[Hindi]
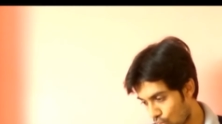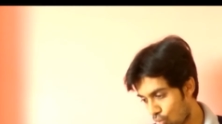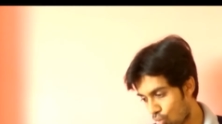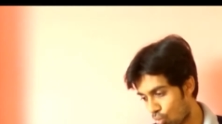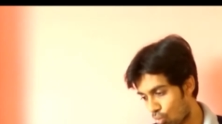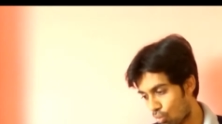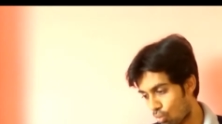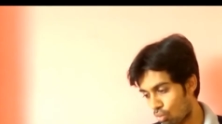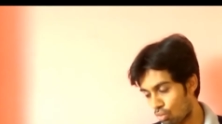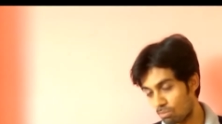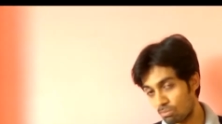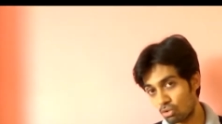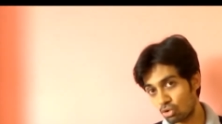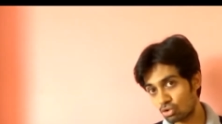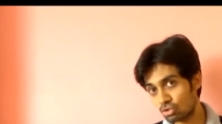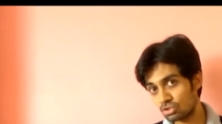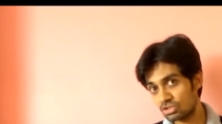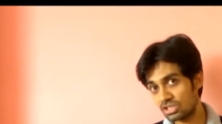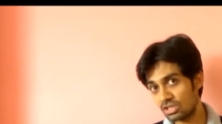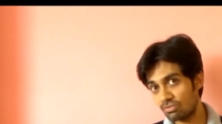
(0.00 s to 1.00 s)
तो
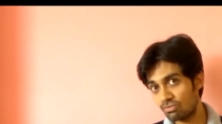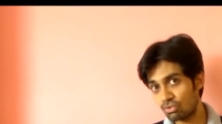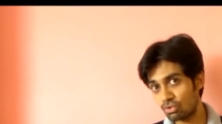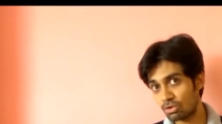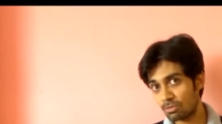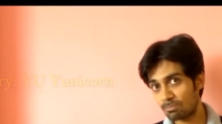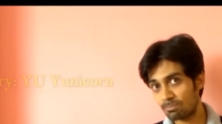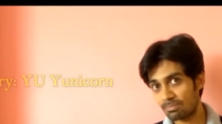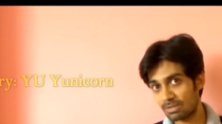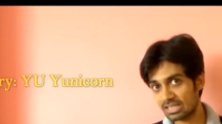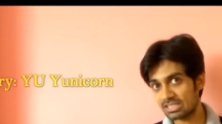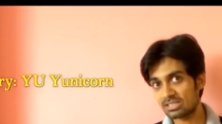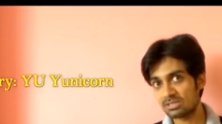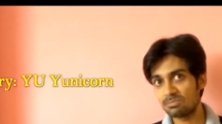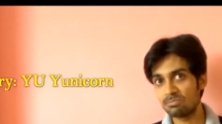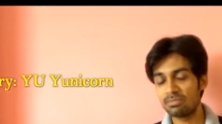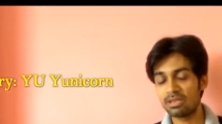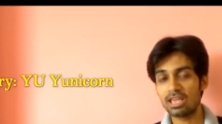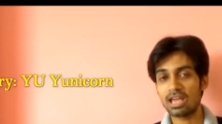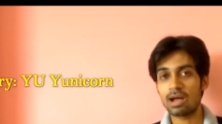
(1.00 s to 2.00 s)
मोटो जी फोर
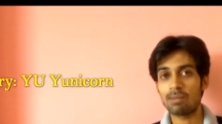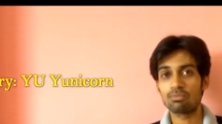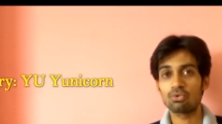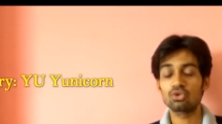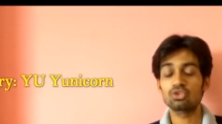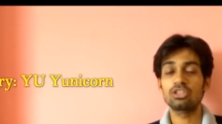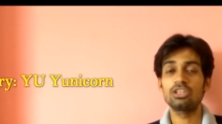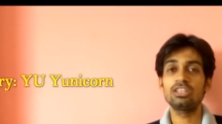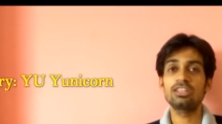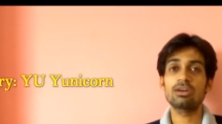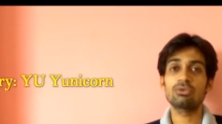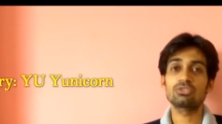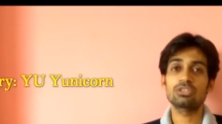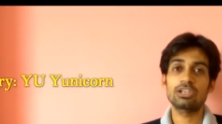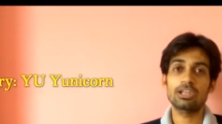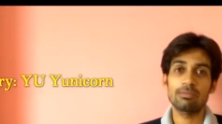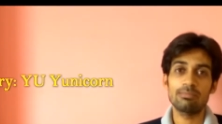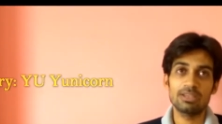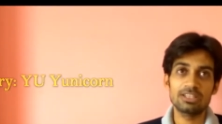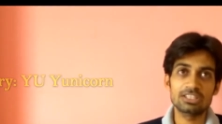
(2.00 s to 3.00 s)
प्लस में आपको थ्री
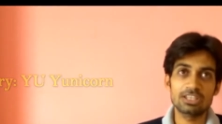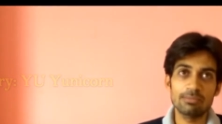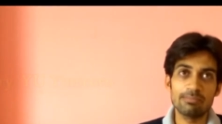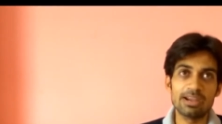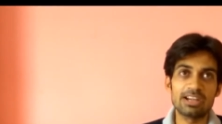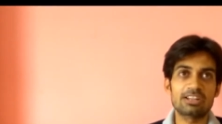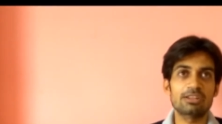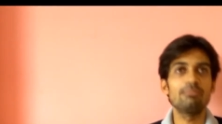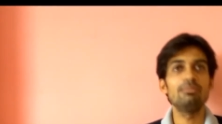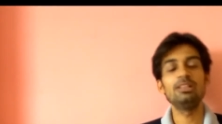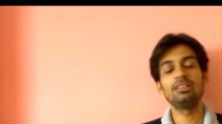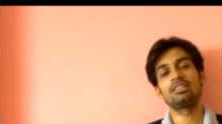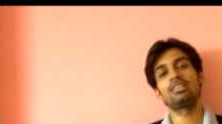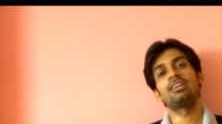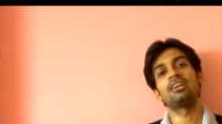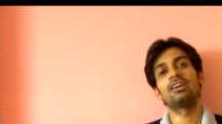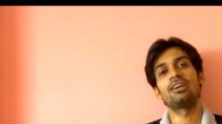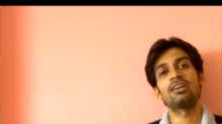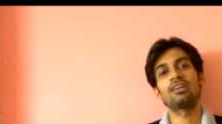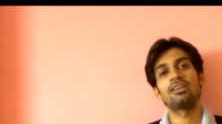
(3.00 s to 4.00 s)
थाउजेंड एम की बैटरी
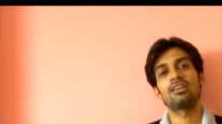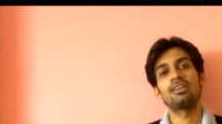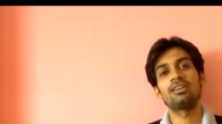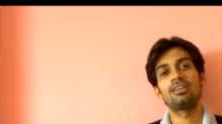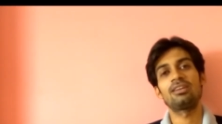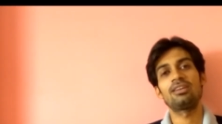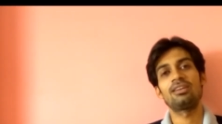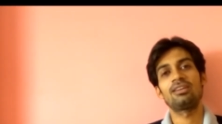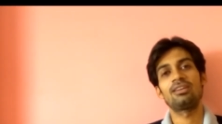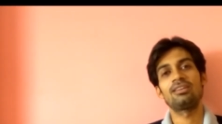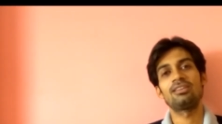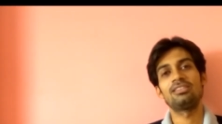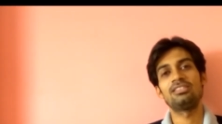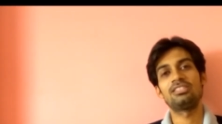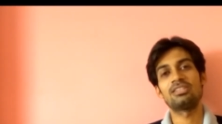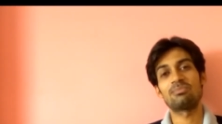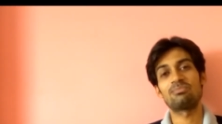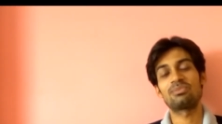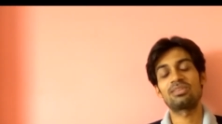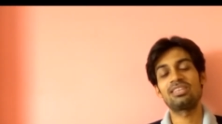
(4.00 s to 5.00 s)
मिलती है
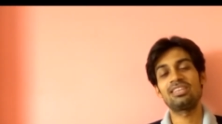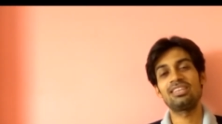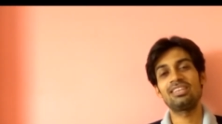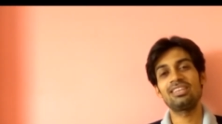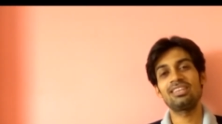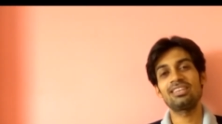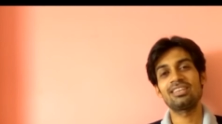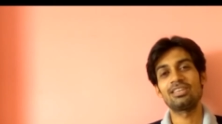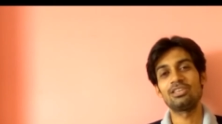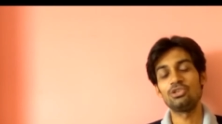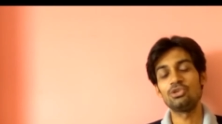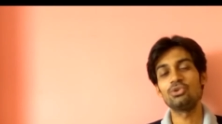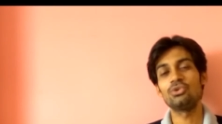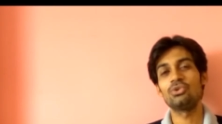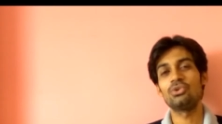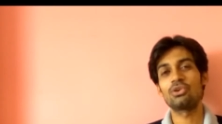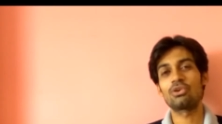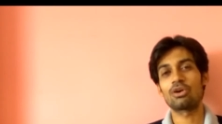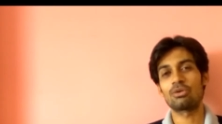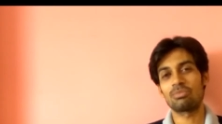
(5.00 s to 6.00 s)
जबकि यू
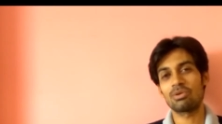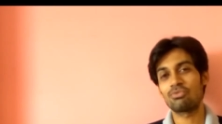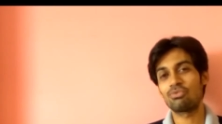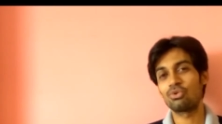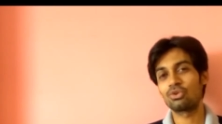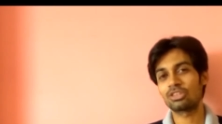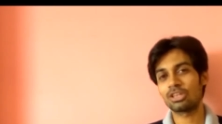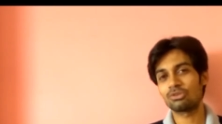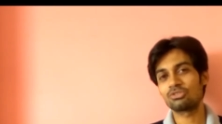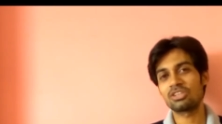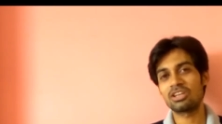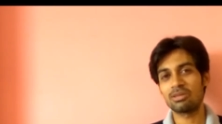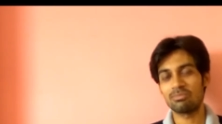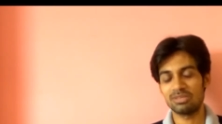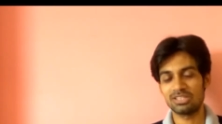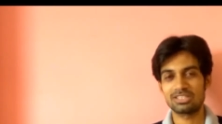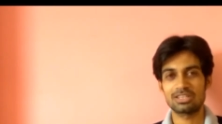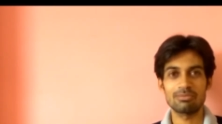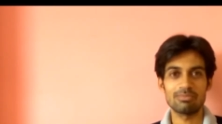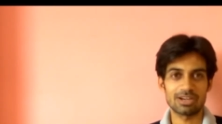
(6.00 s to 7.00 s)
यूनिकॉर्न में फोर थाउजेंड
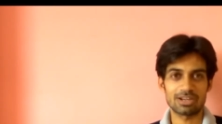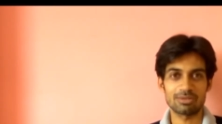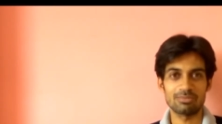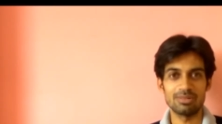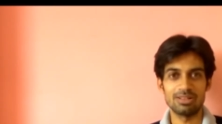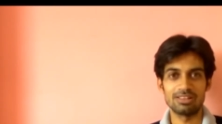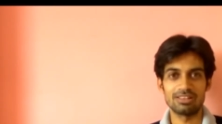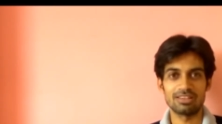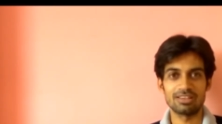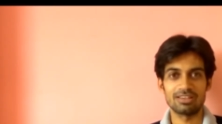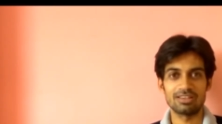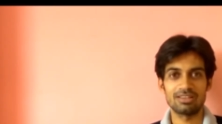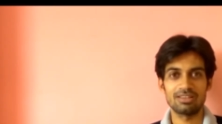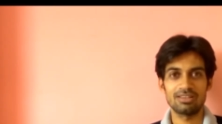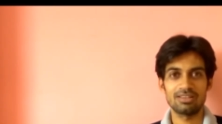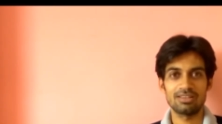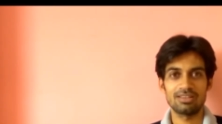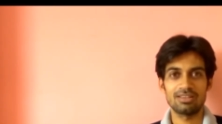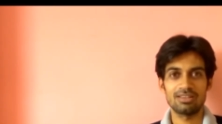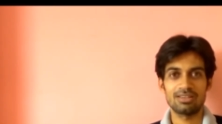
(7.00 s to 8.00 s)
एम की बैटरी मिलती है
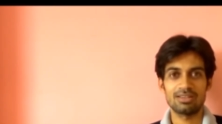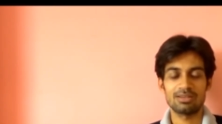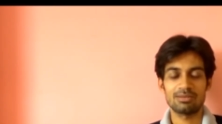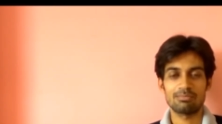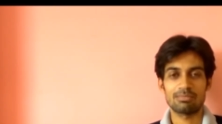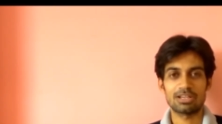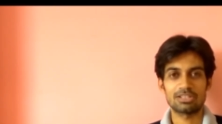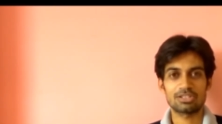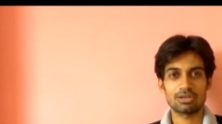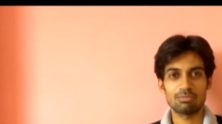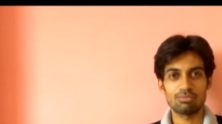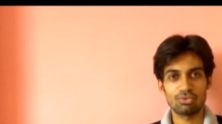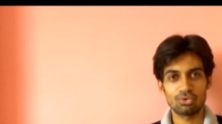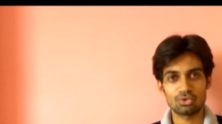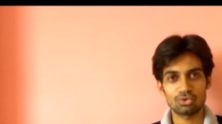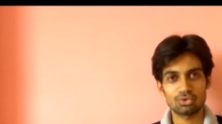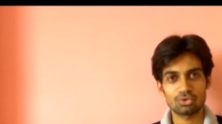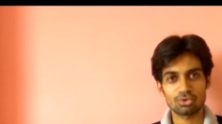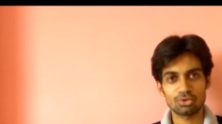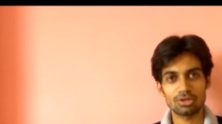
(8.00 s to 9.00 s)
भाई साहब
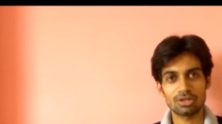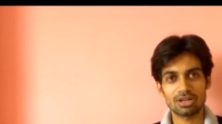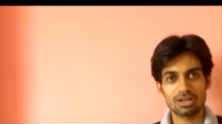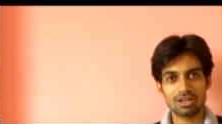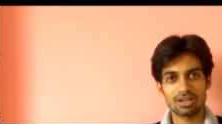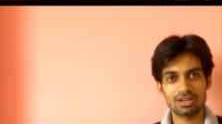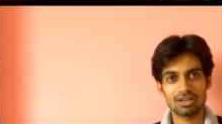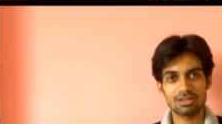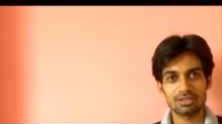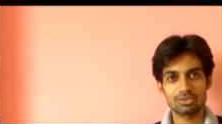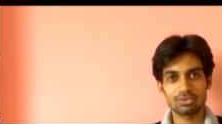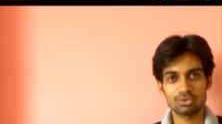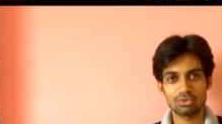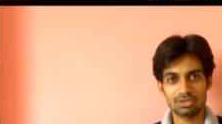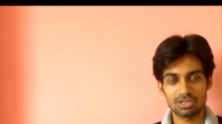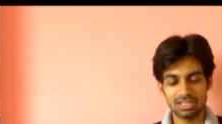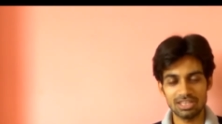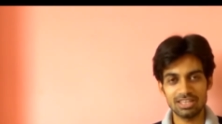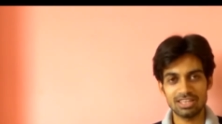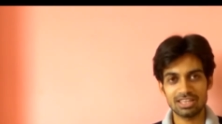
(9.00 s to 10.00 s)
मोटोरोला तो
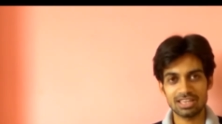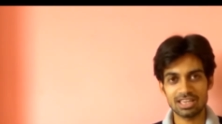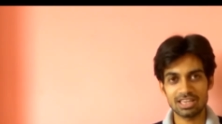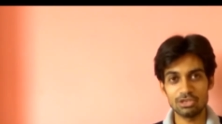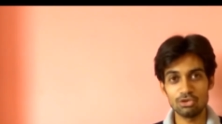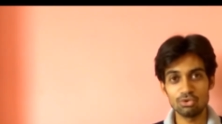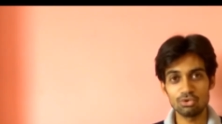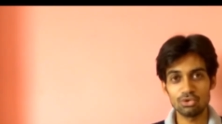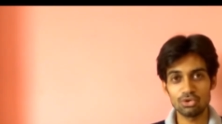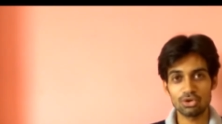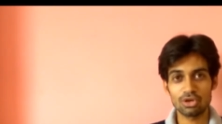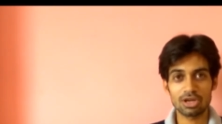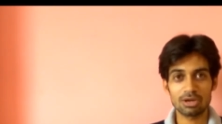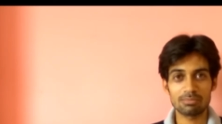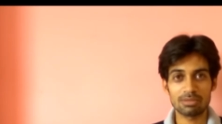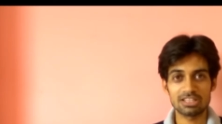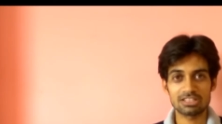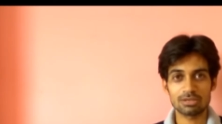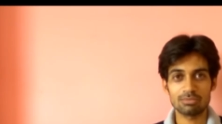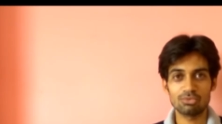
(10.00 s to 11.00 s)
ठीक है यू
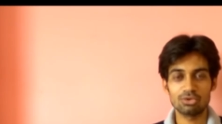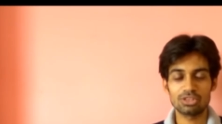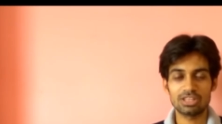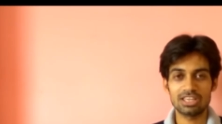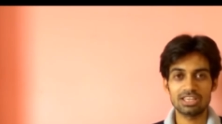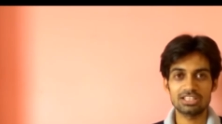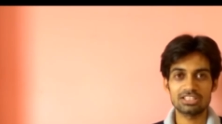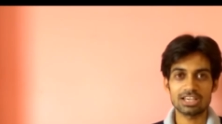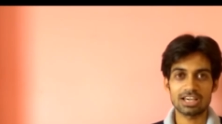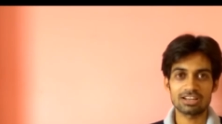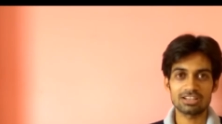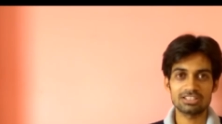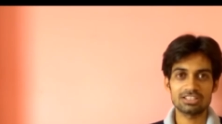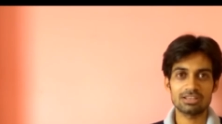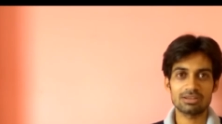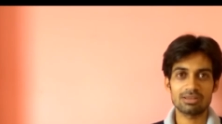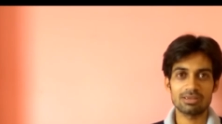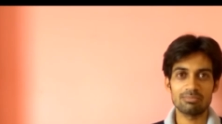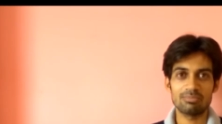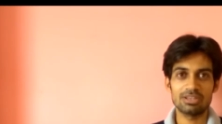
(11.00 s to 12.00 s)
यूनिकॉन भाई साहब बोलते हैं कि चार
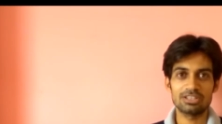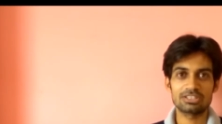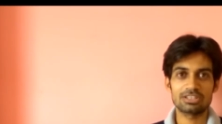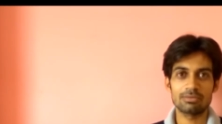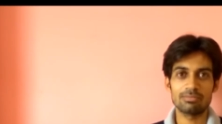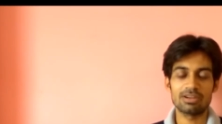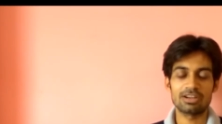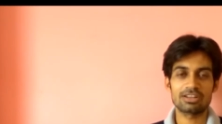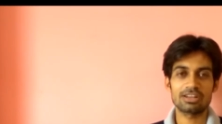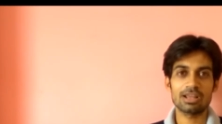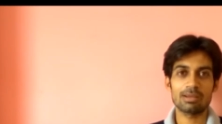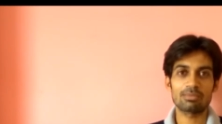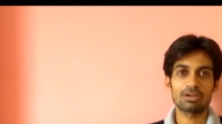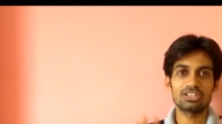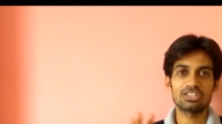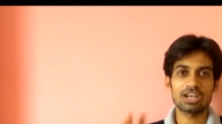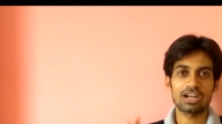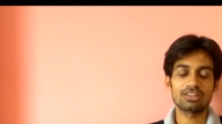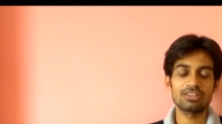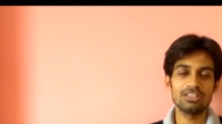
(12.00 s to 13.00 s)
हजार एम की बैटरी
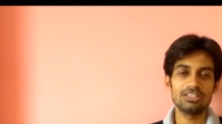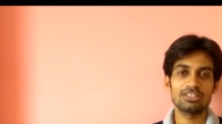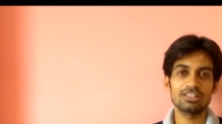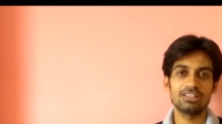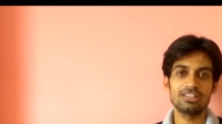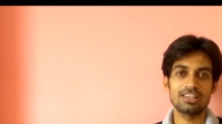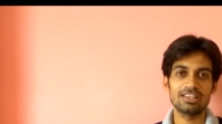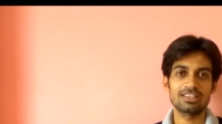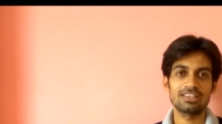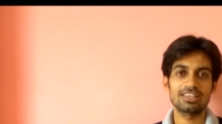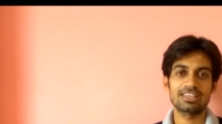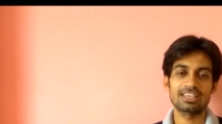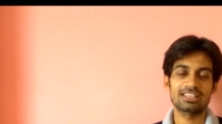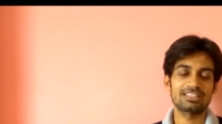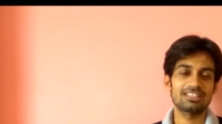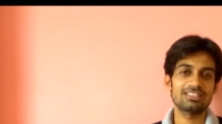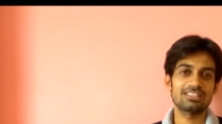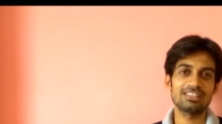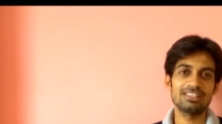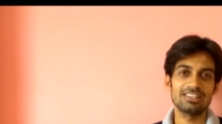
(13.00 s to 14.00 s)
आपका चार दिन चल जाएगी
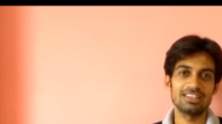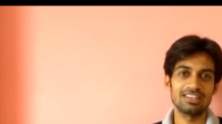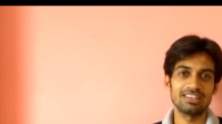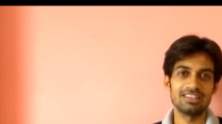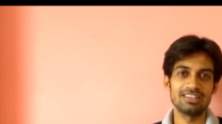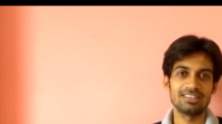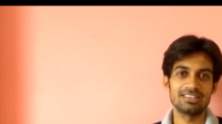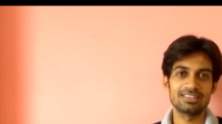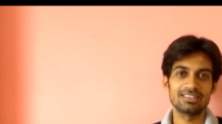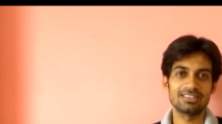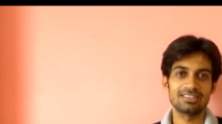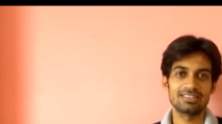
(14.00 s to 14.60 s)
कैसे चल जाएगी